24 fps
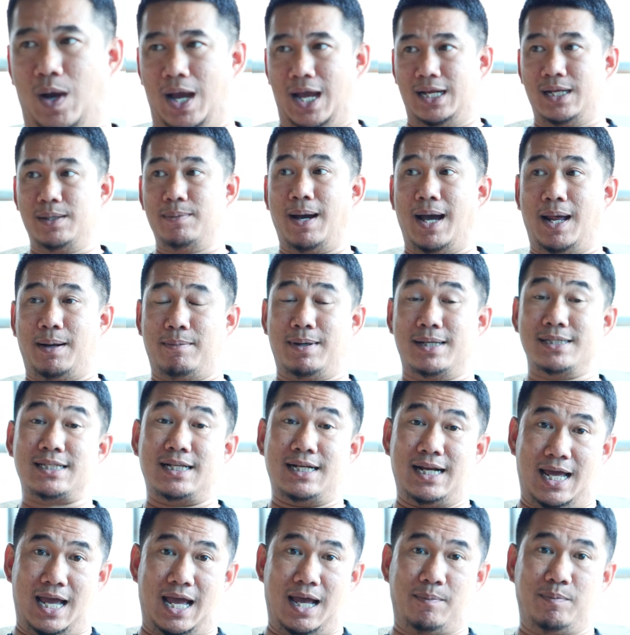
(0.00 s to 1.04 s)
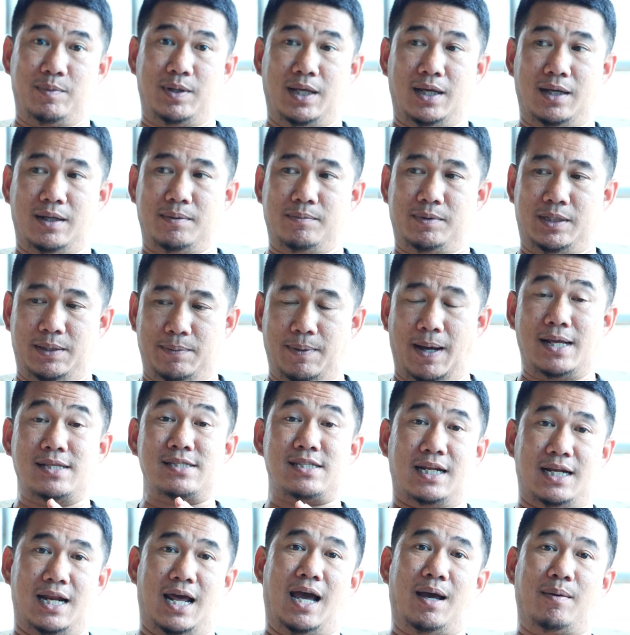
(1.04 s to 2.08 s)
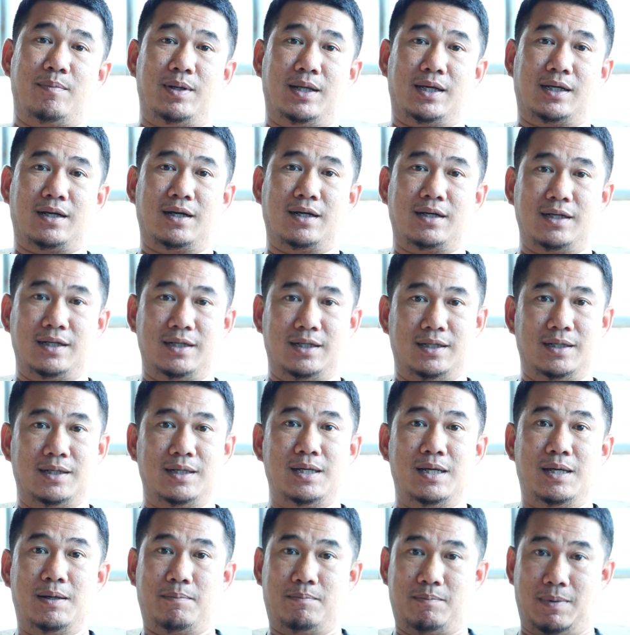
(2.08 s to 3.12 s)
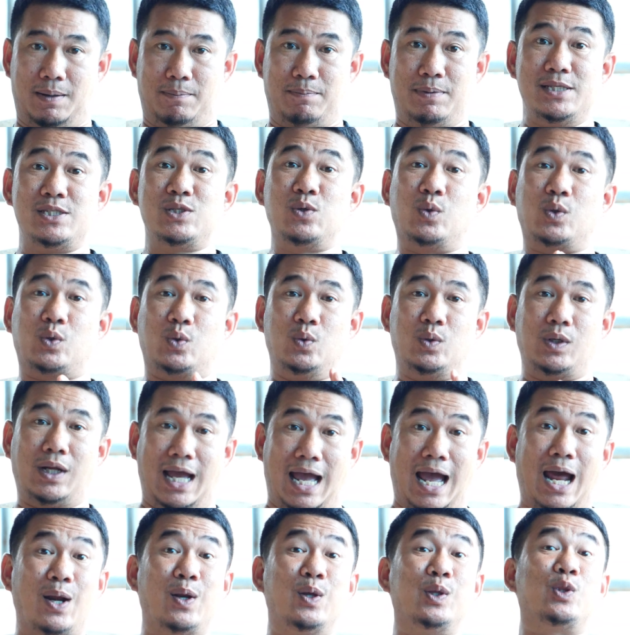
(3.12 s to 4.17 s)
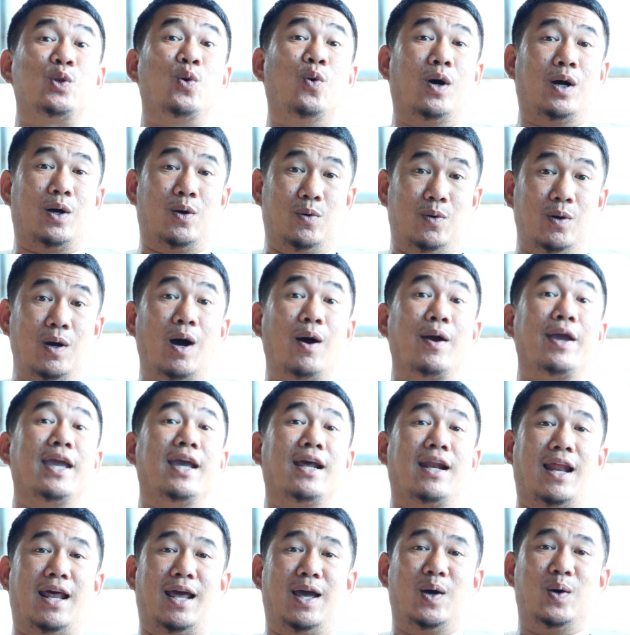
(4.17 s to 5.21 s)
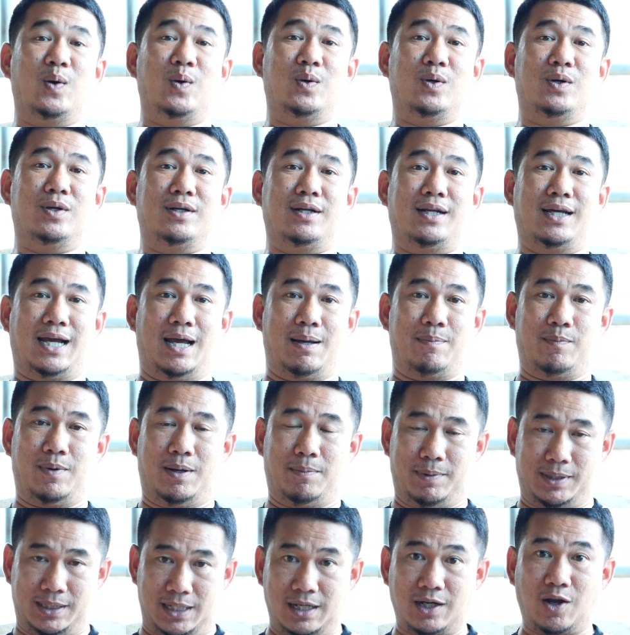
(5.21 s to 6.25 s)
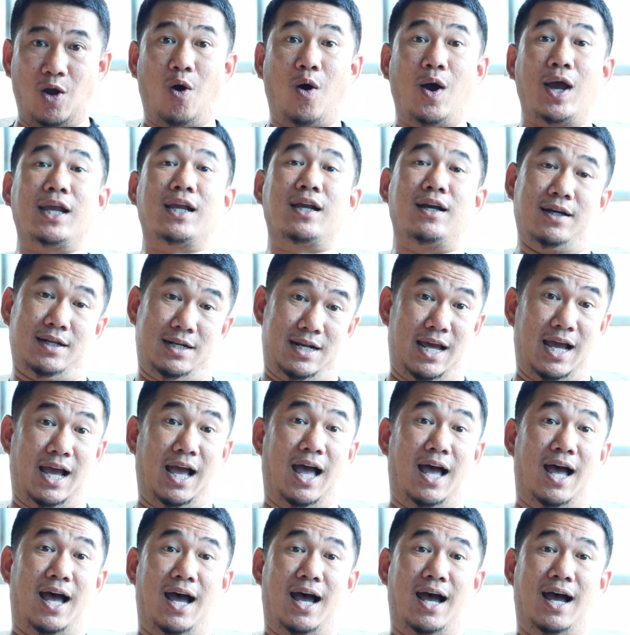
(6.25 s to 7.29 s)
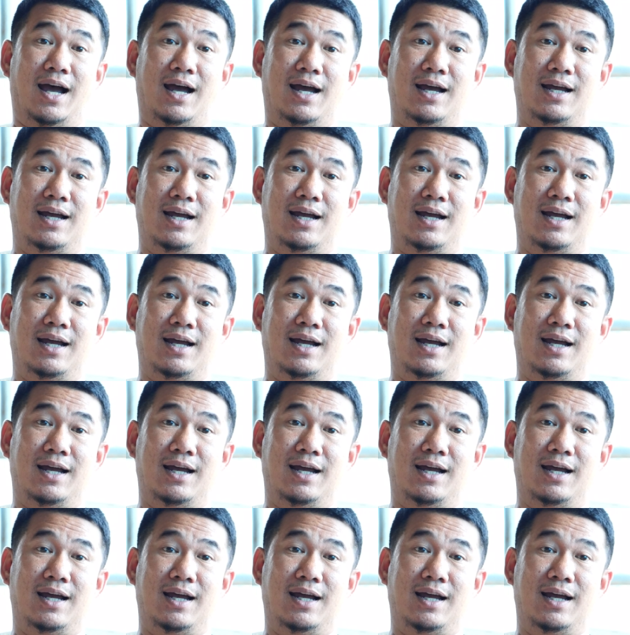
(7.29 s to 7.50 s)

ควายที่ผ่านมาสนามเนี่ย ที่ผ่านสนามเนี่ยก็คือมันพิสูจน์คุณค่าด้วยตัวของเขาเองแล้ว นะครับ แล้วมันก็ก่อให้เกิดราคา